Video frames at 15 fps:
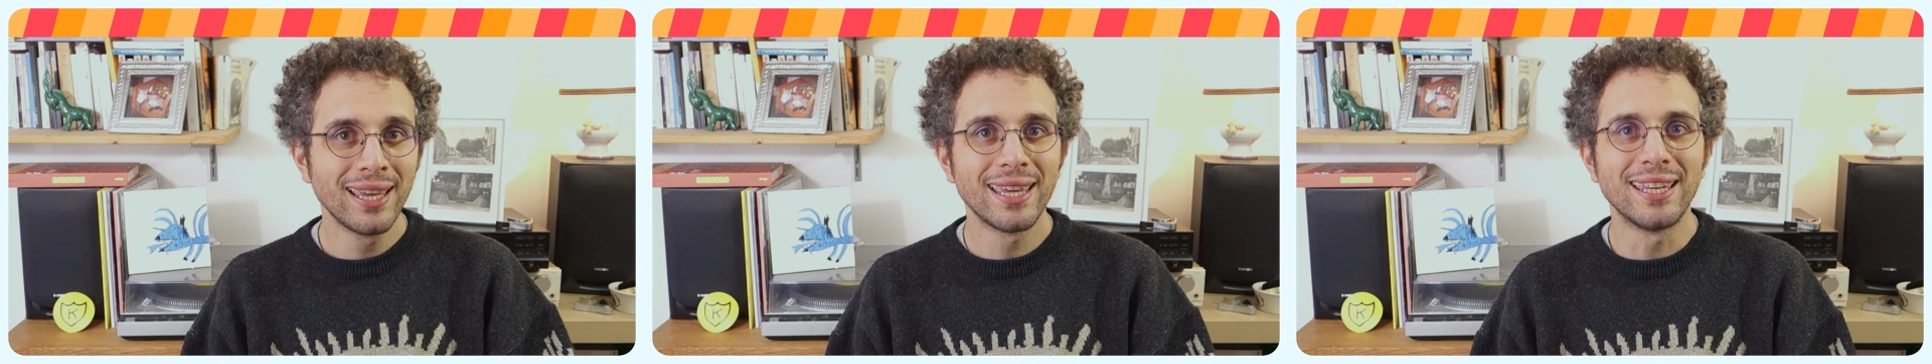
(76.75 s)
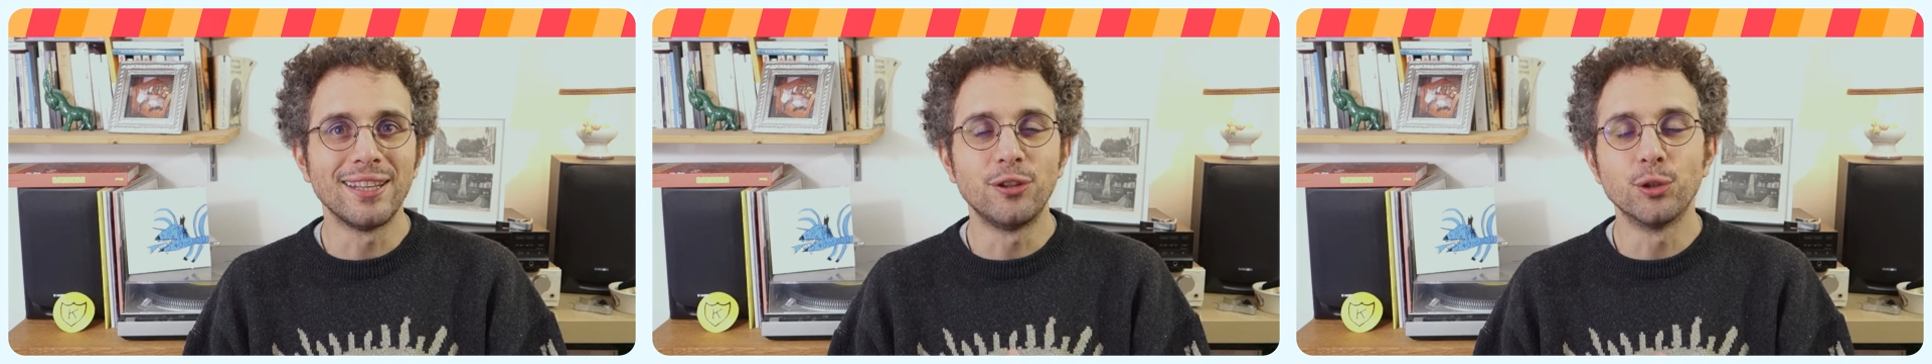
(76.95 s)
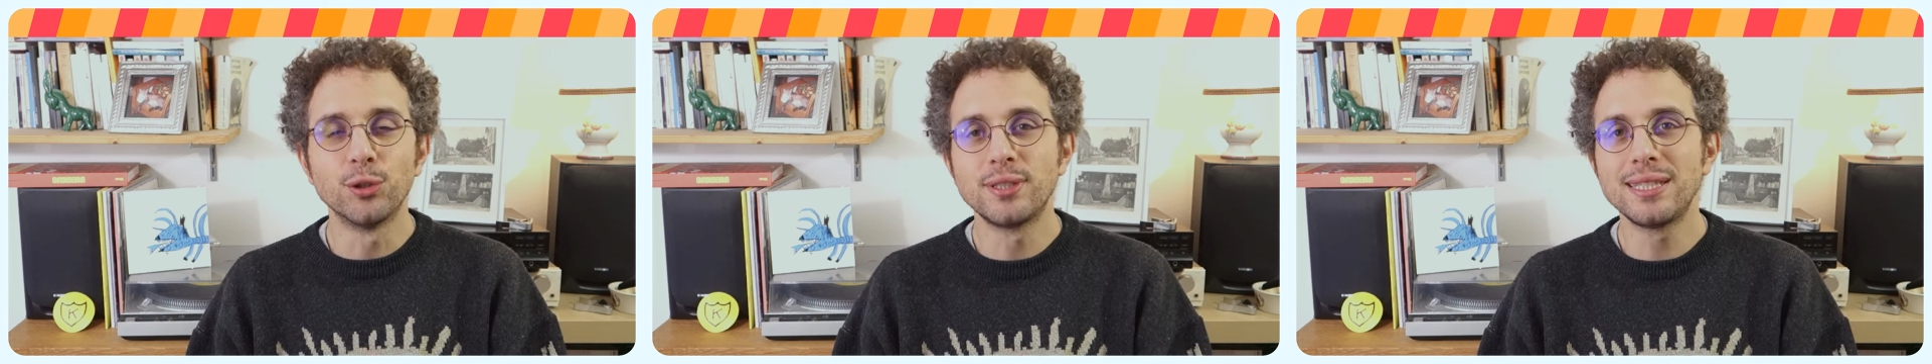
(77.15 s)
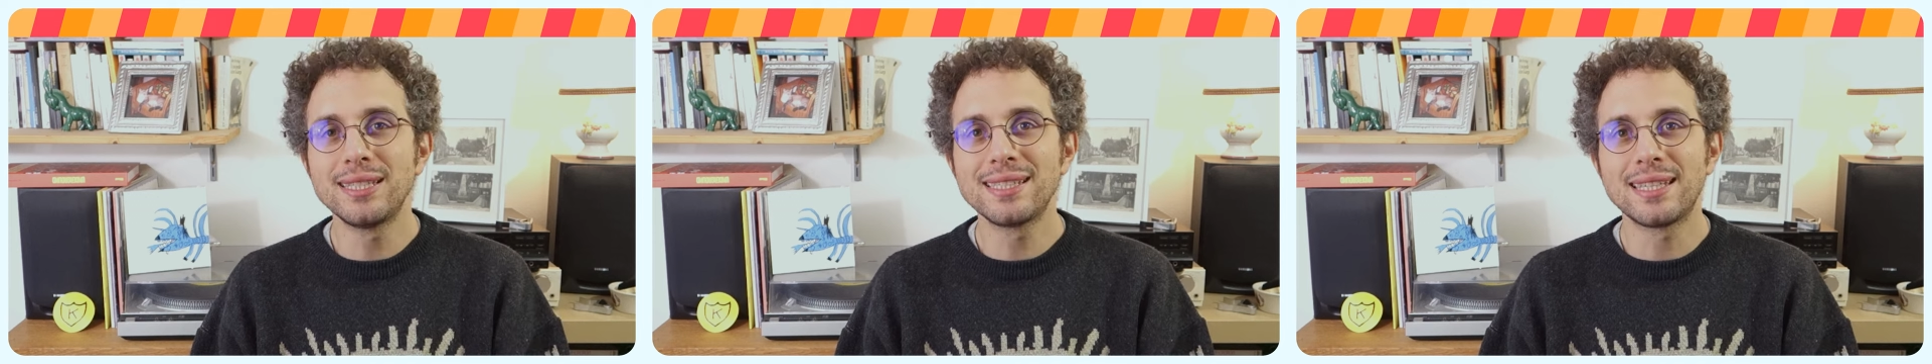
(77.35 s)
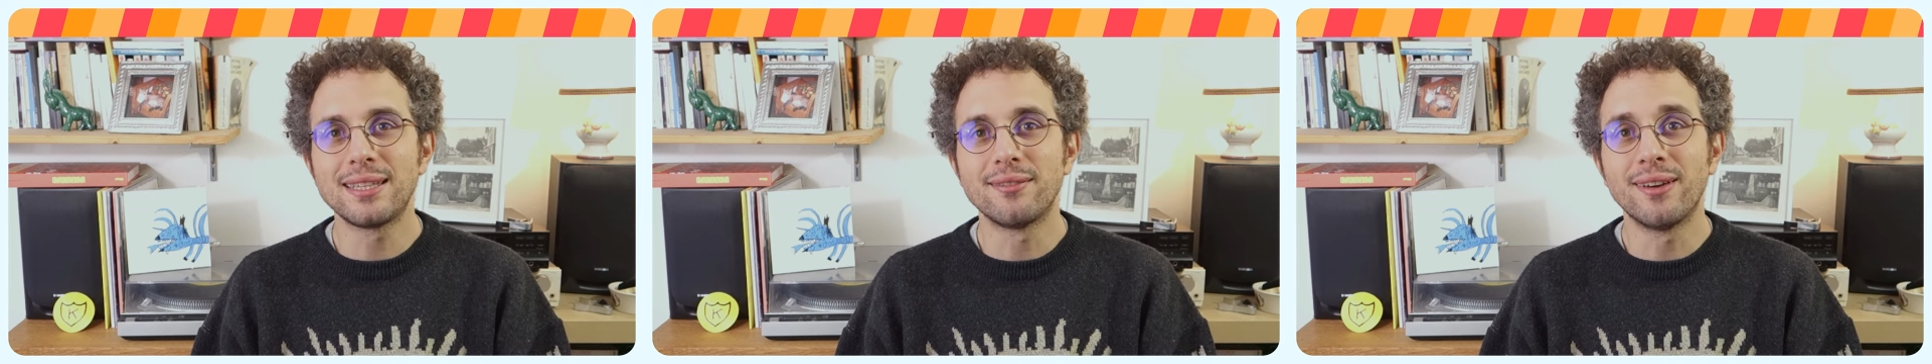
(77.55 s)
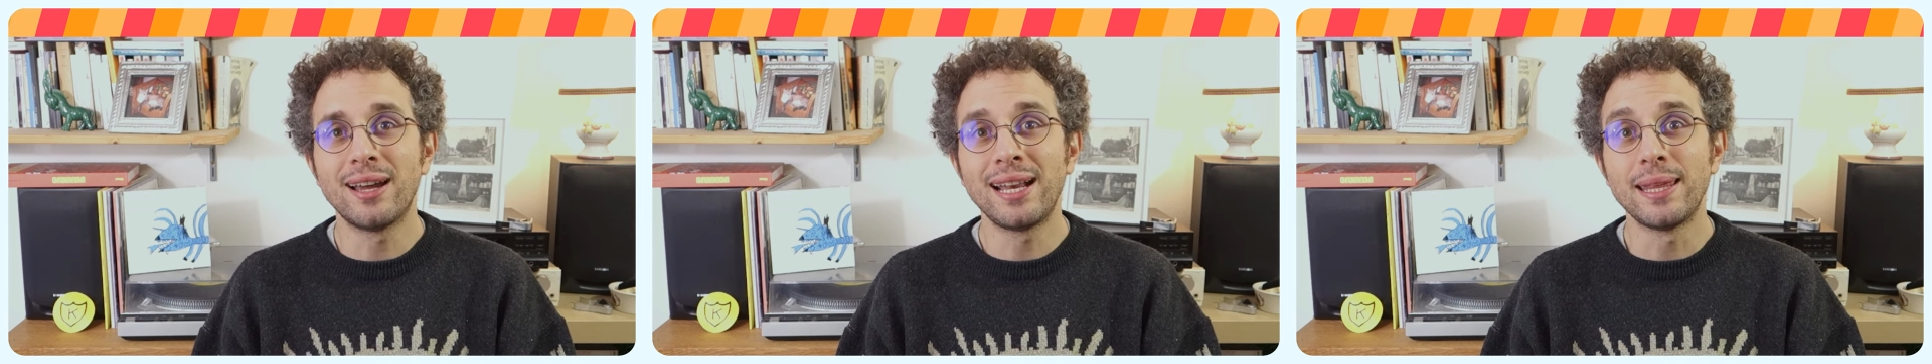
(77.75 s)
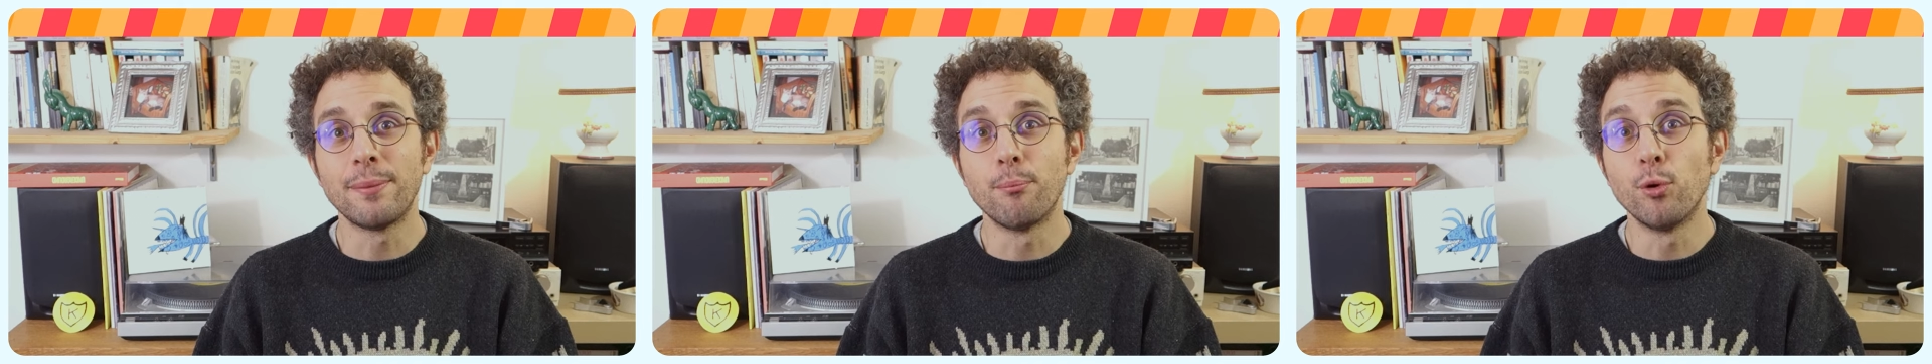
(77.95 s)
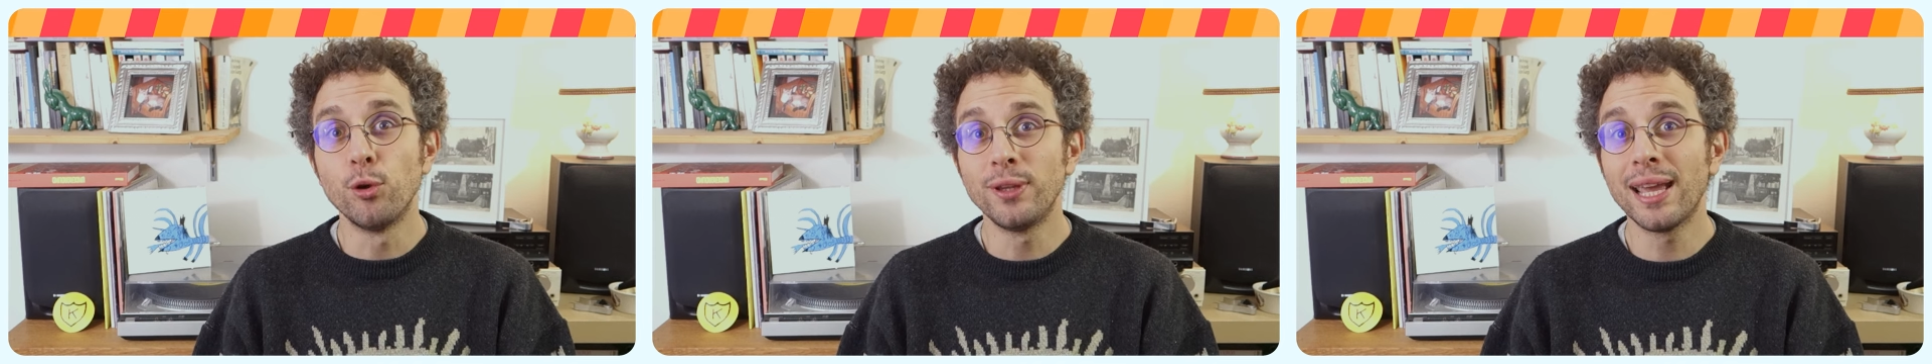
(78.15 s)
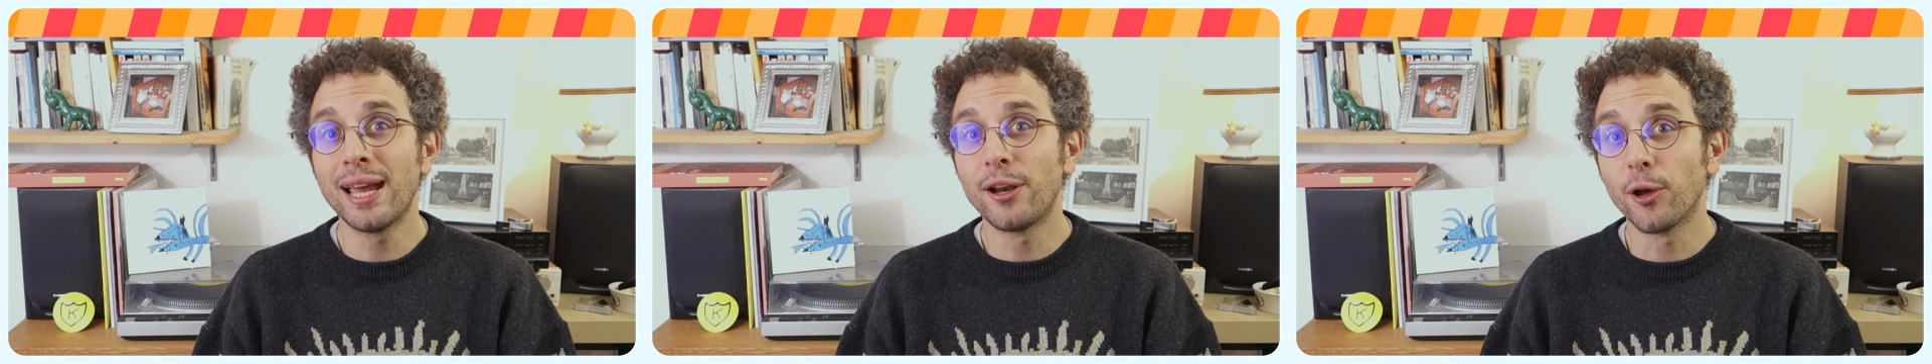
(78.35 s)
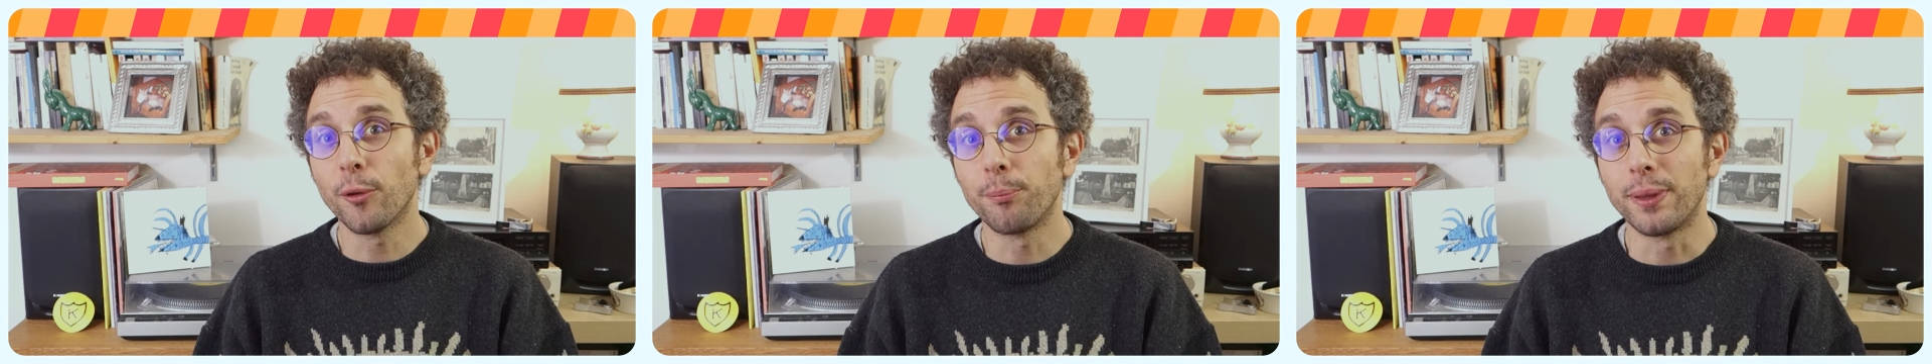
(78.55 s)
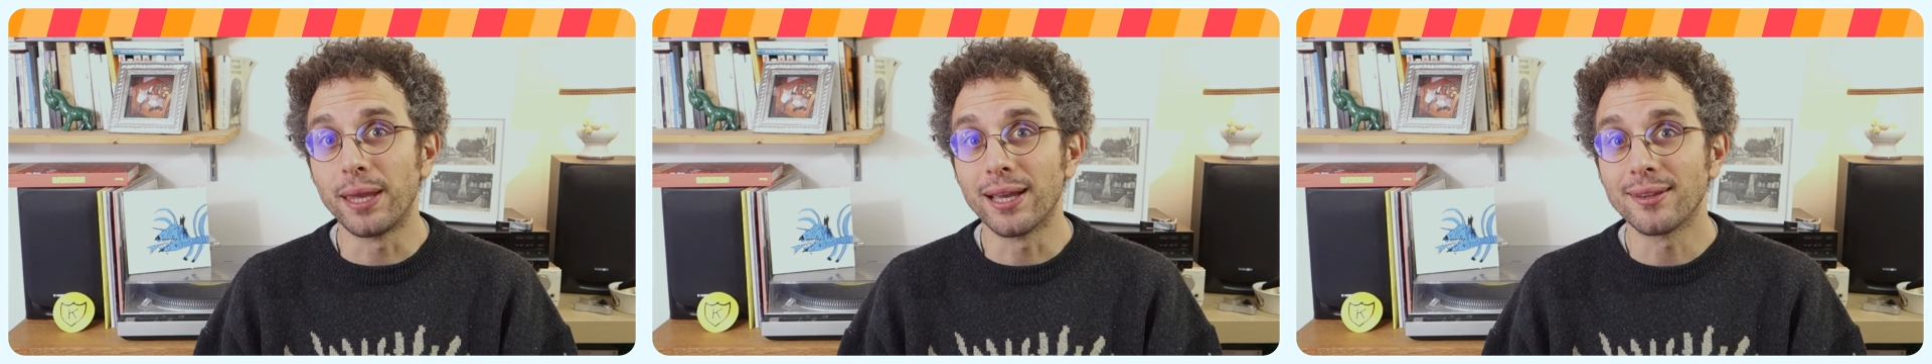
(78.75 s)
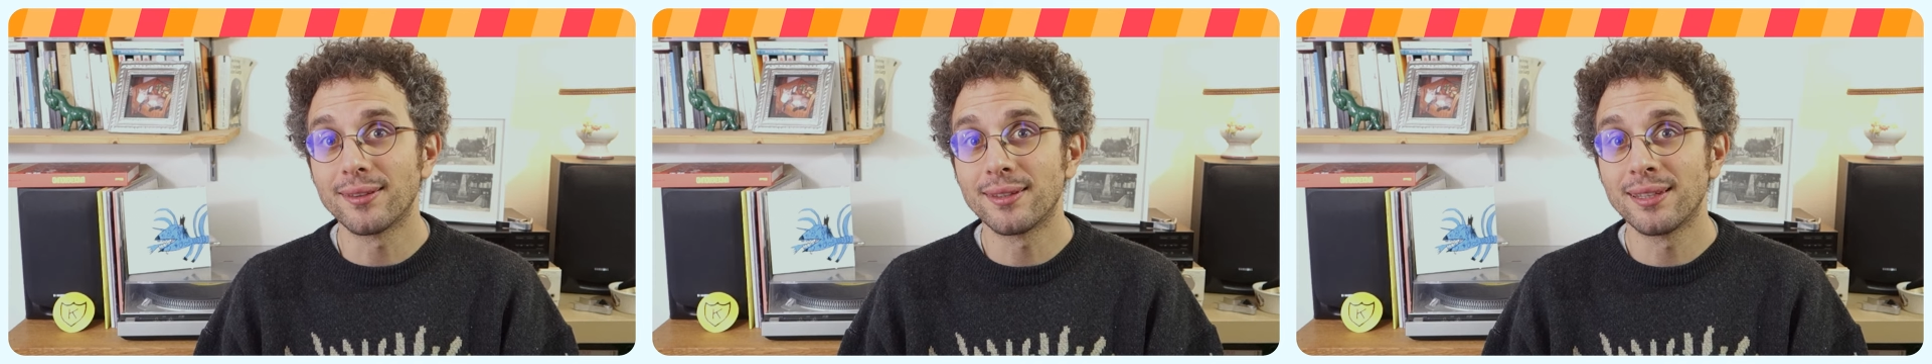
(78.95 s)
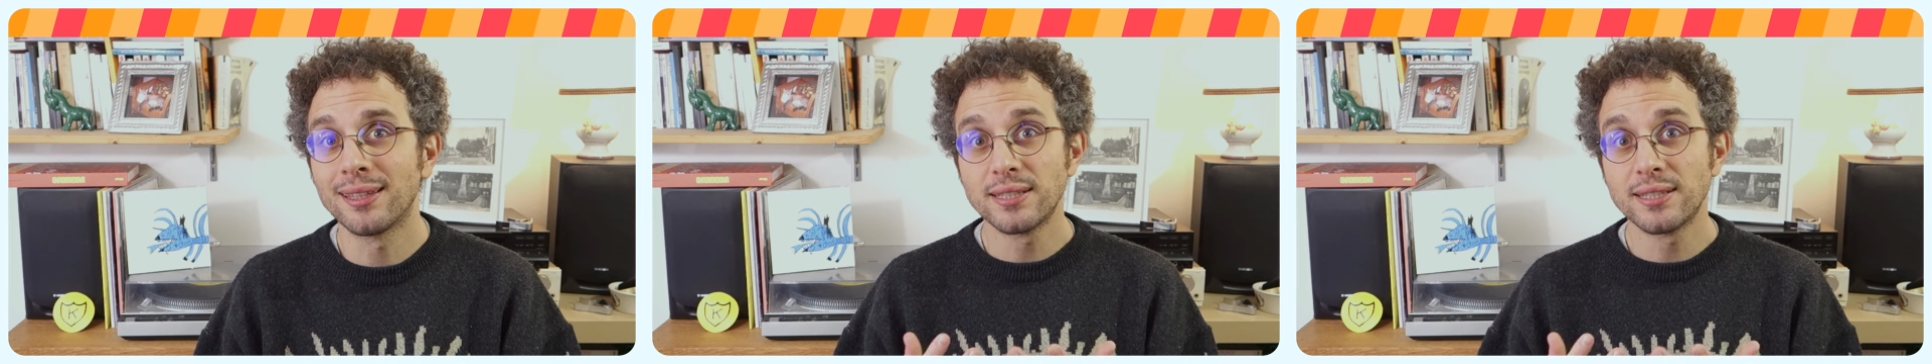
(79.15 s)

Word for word: est aussi ce qui va les mener à leur perte.